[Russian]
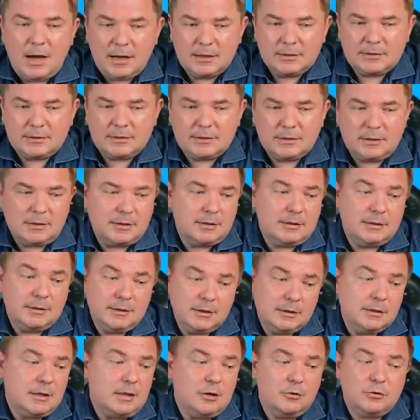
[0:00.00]
Акция
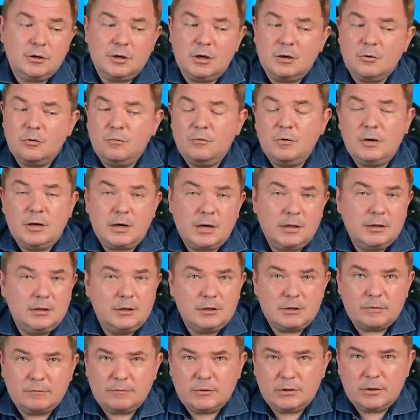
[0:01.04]
не дает никакого
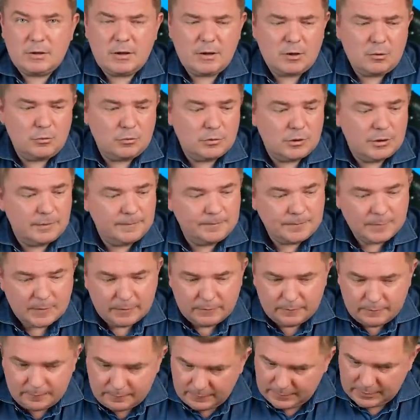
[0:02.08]
гарантированного дохода,
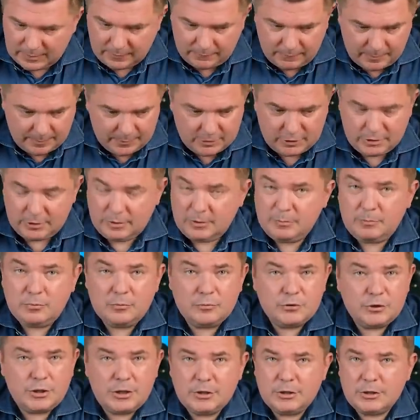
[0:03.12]
вы там вообще не
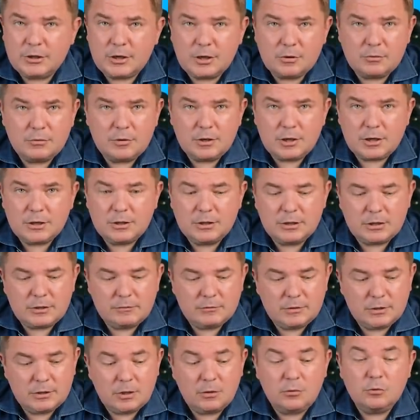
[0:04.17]
получаете никакой
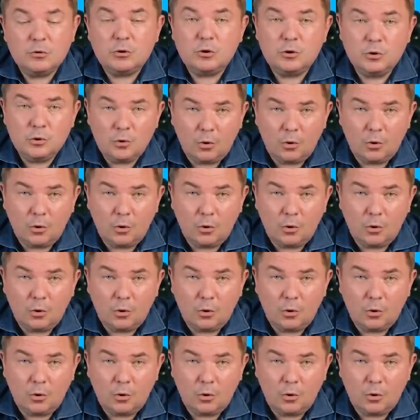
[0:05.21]
гарантированный доход,